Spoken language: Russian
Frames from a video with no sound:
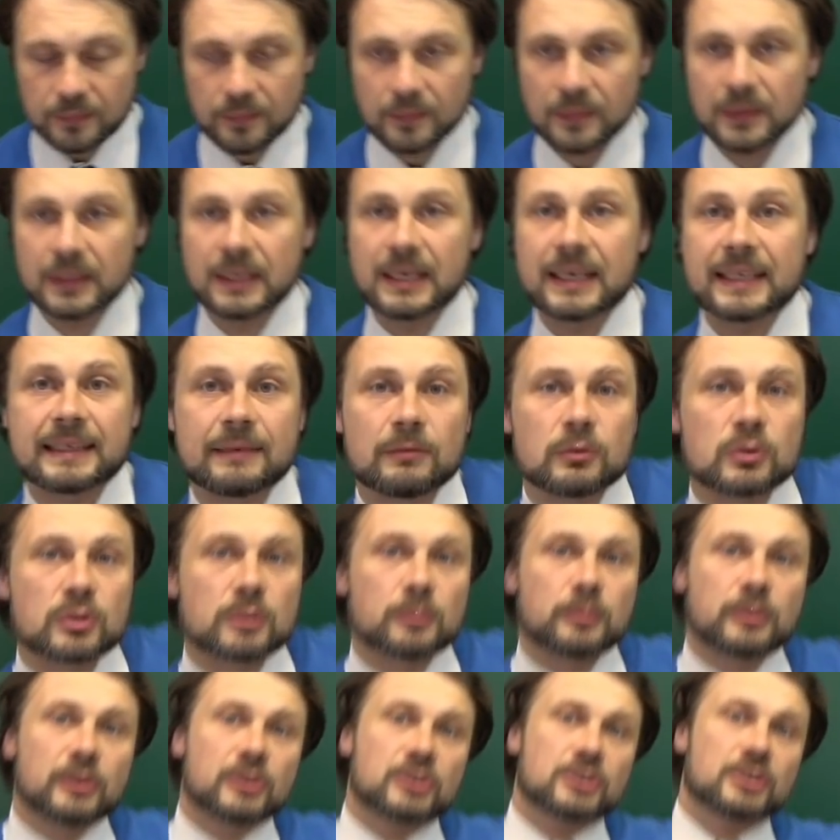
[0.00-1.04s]
Для того,
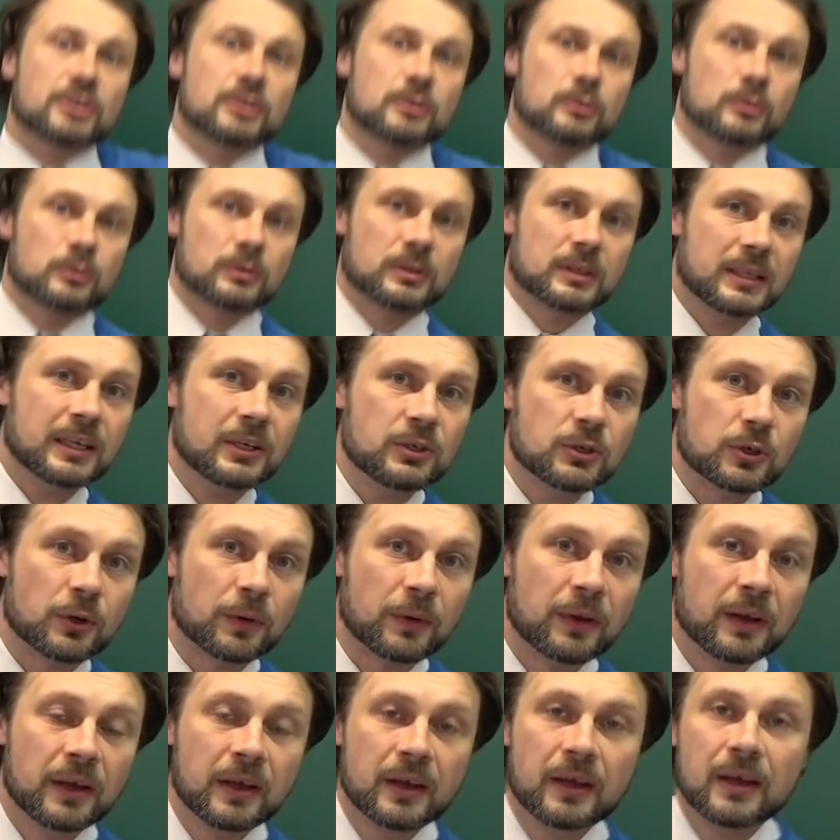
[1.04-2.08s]
чтобы решить эту задачу,
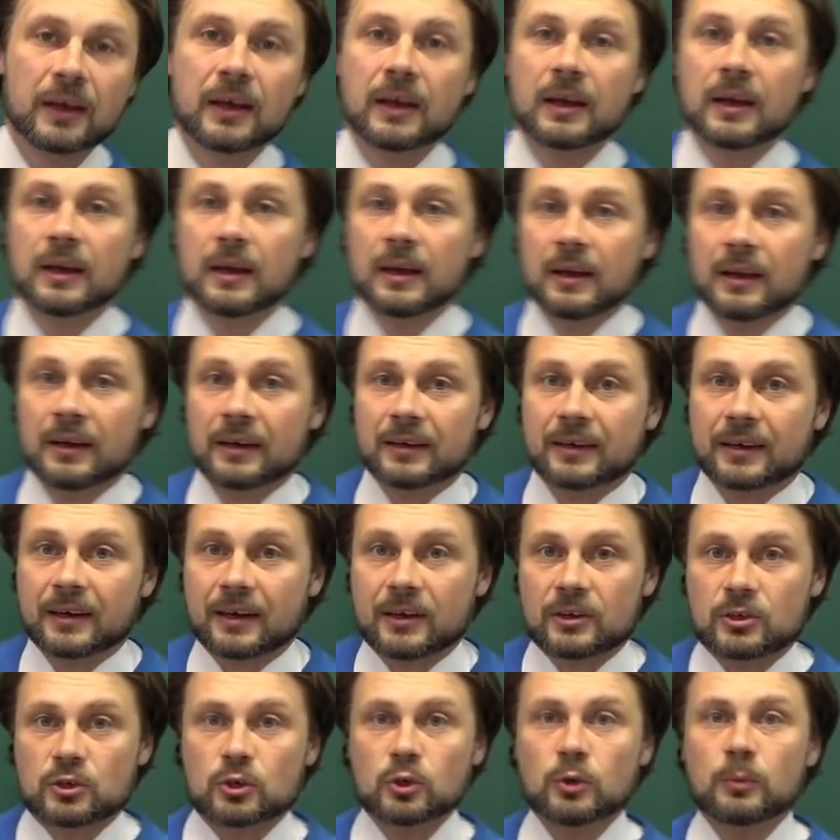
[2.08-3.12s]

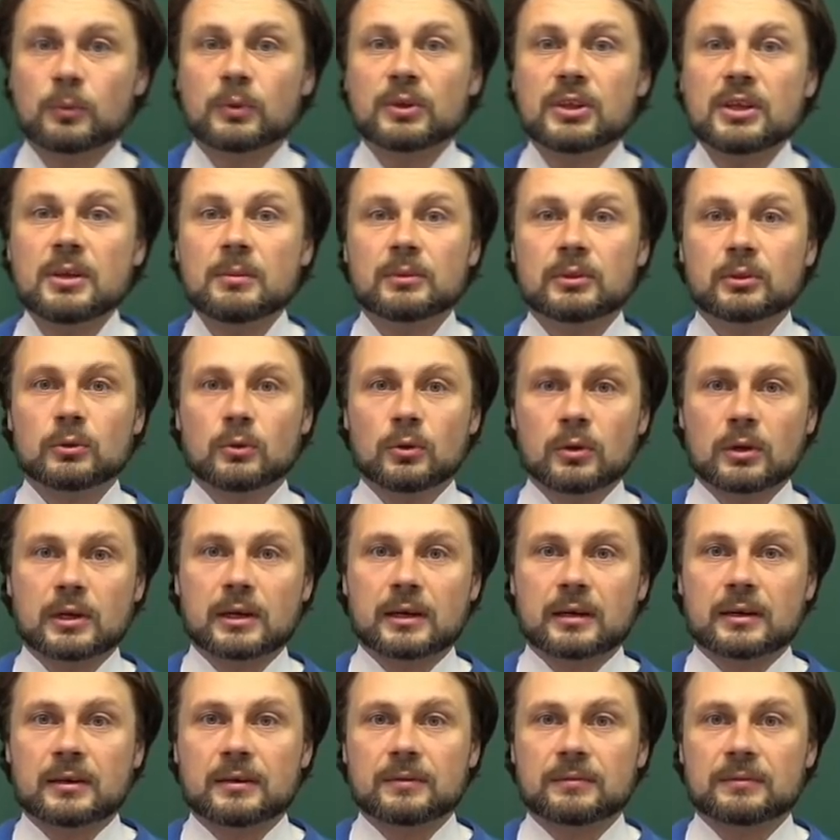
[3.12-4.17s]
хорошо бы
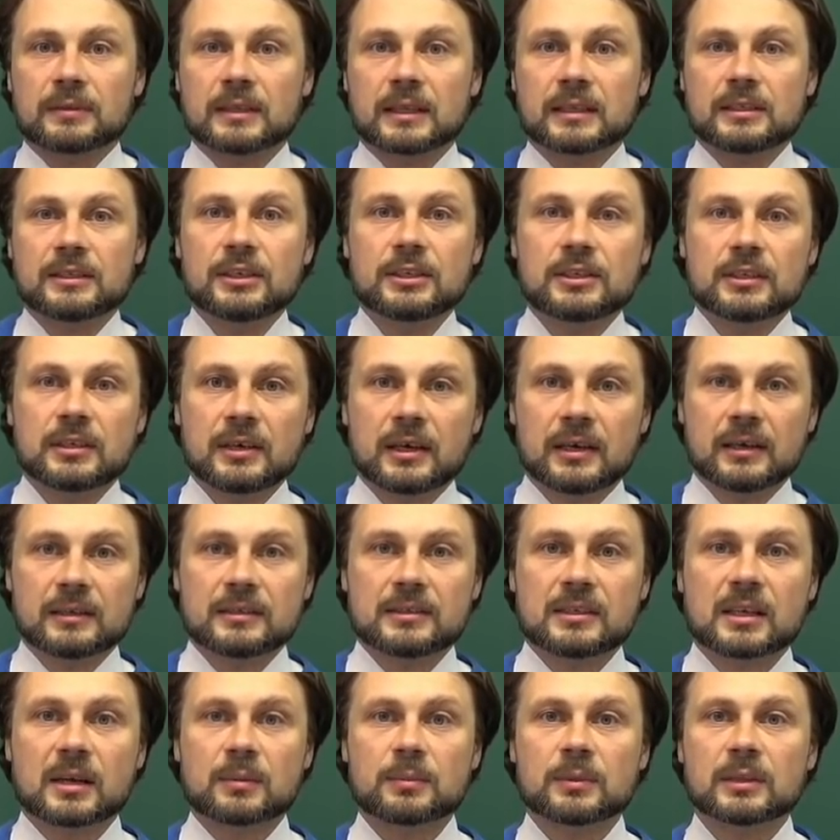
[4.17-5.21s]
немного владеть
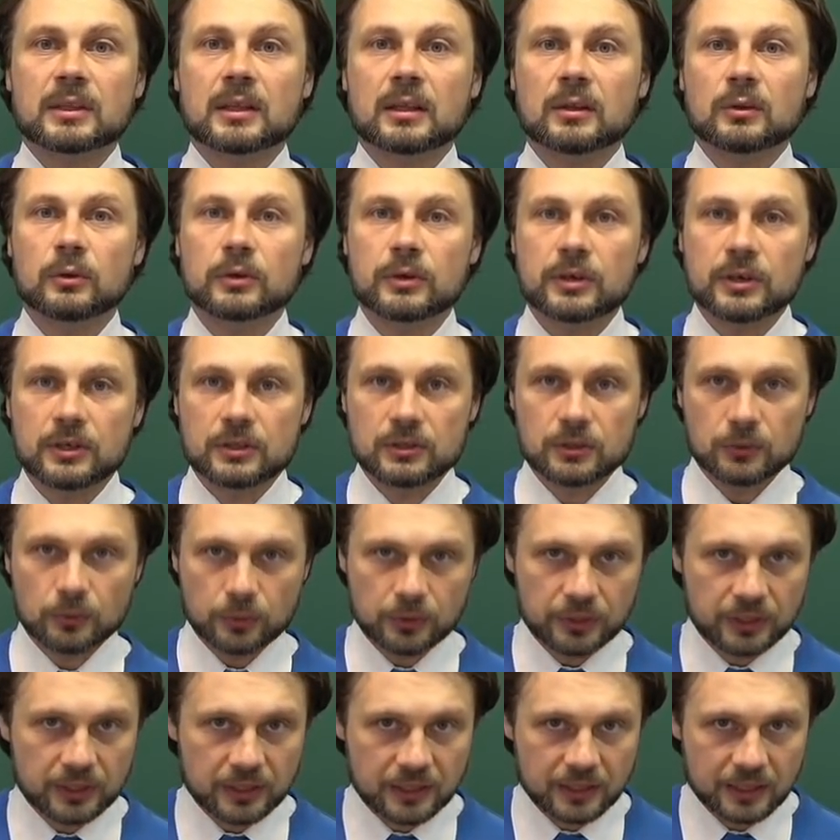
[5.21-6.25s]
терминологией
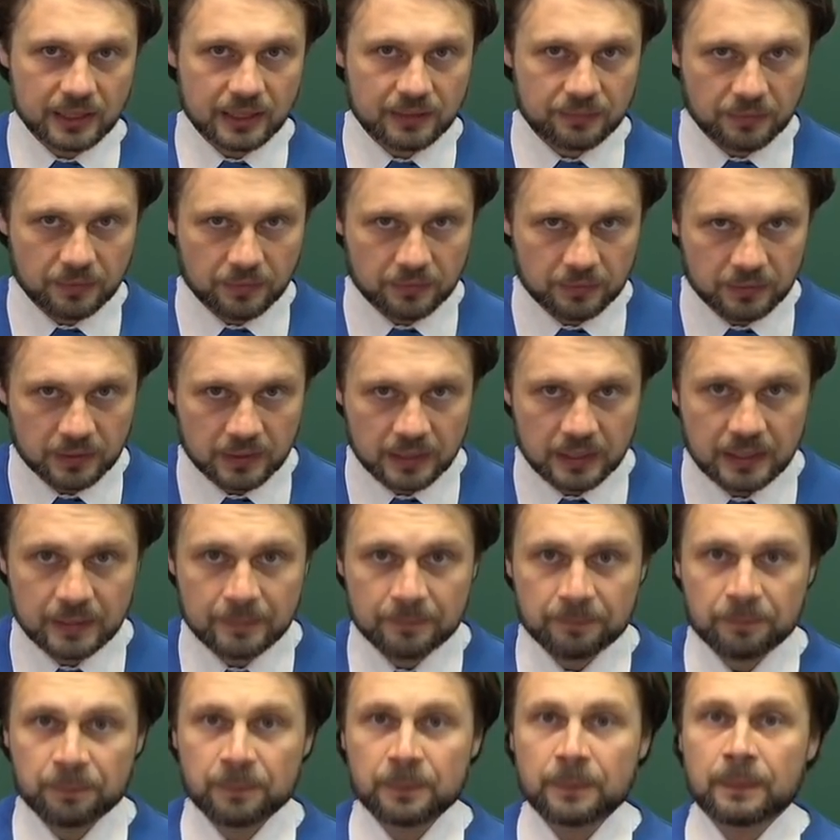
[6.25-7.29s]
теории графов.
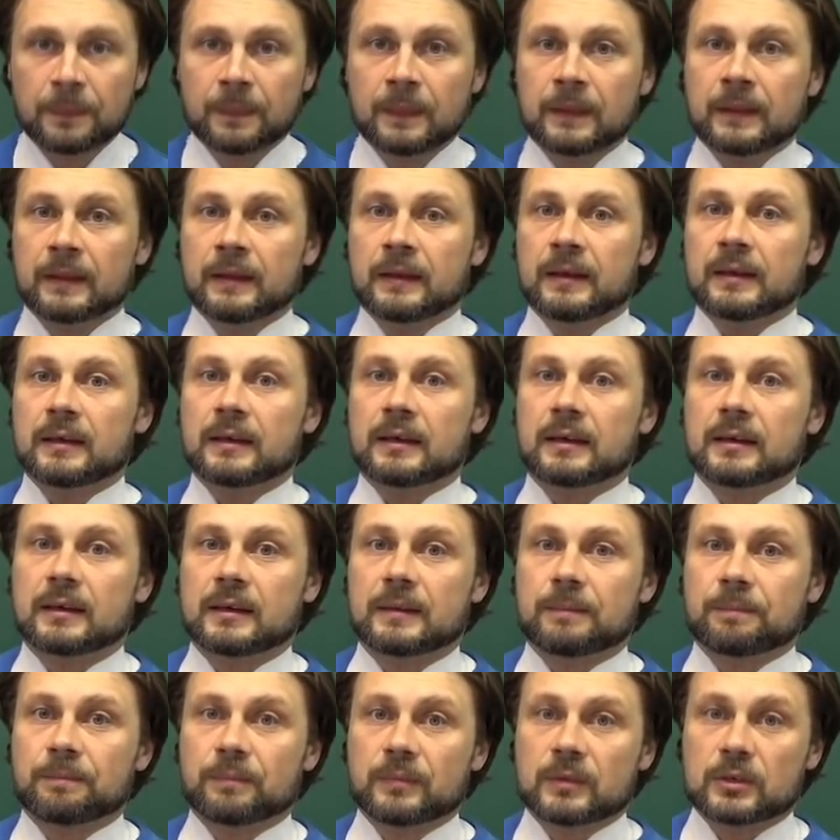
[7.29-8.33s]

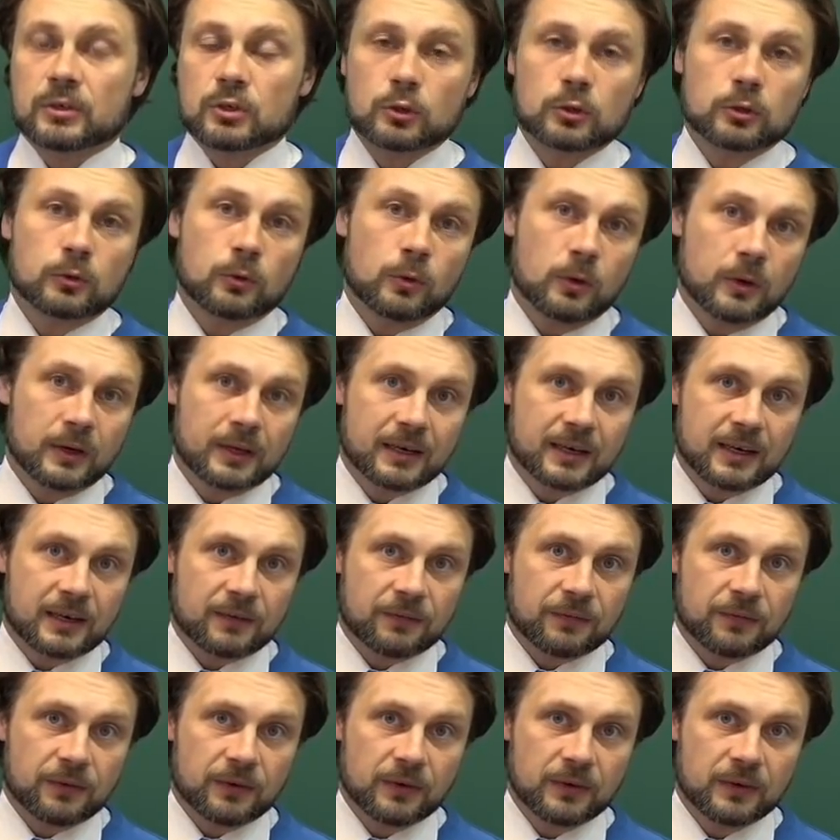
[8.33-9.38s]
А, что такое
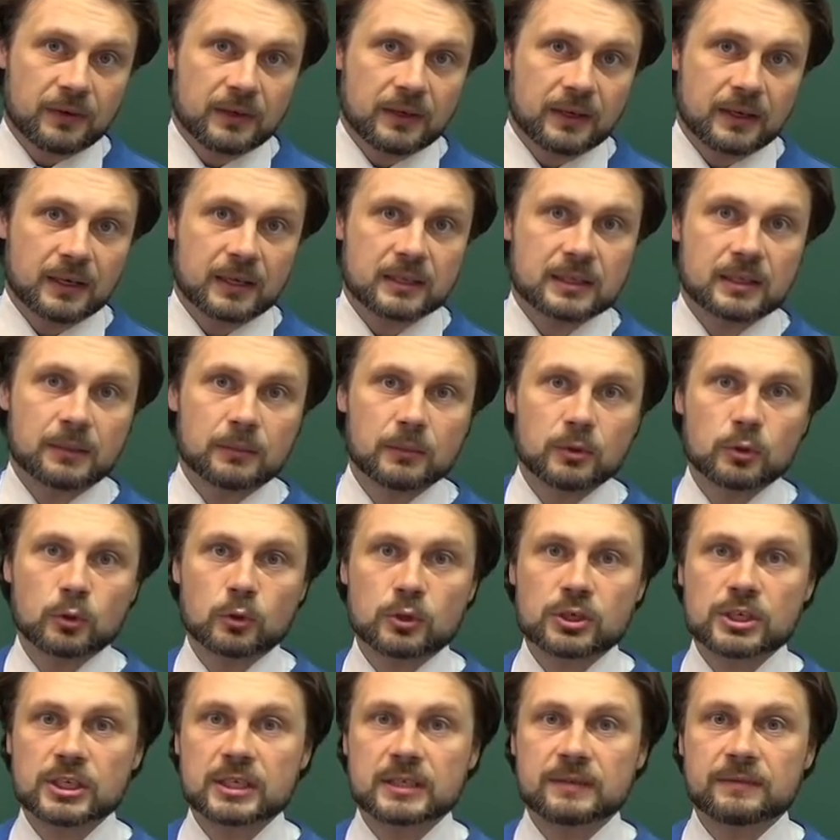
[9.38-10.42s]
граф? Это
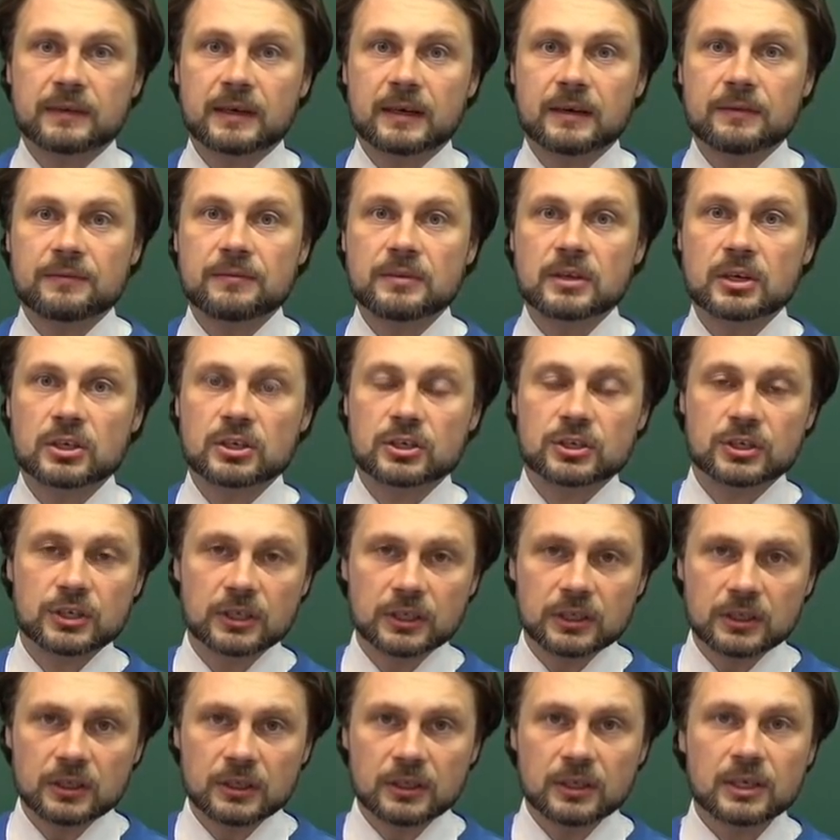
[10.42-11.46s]
множество
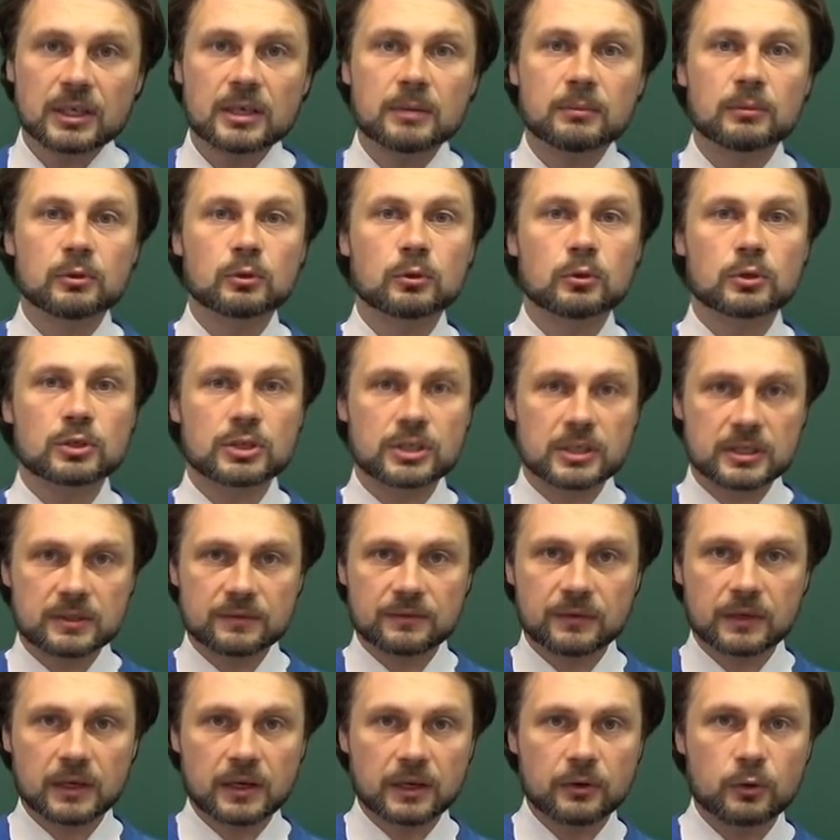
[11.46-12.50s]
вершин и
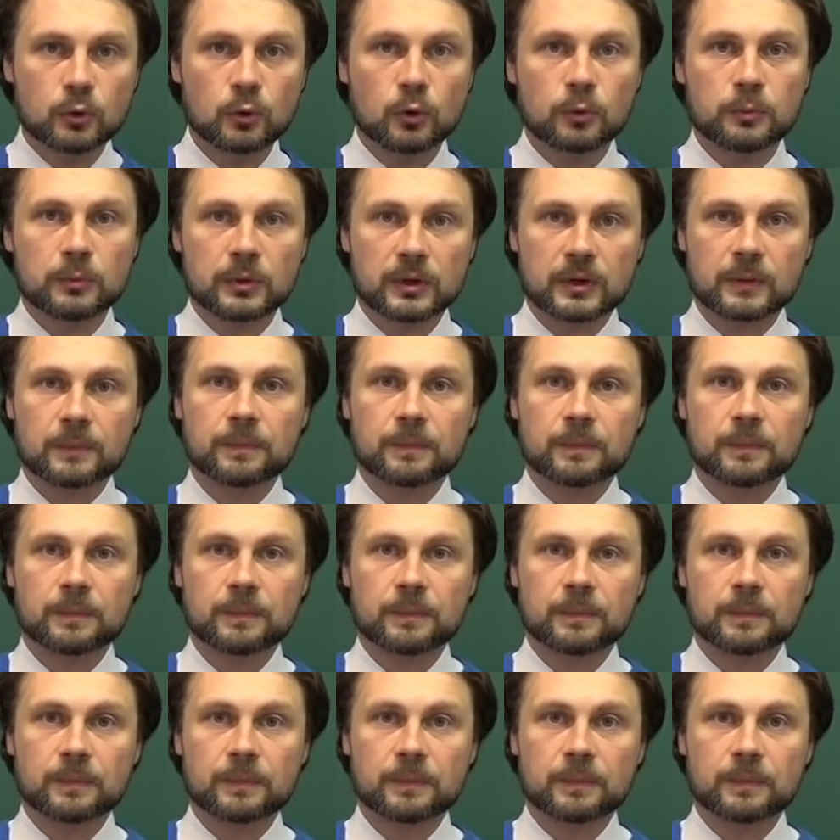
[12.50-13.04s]
множество ребер.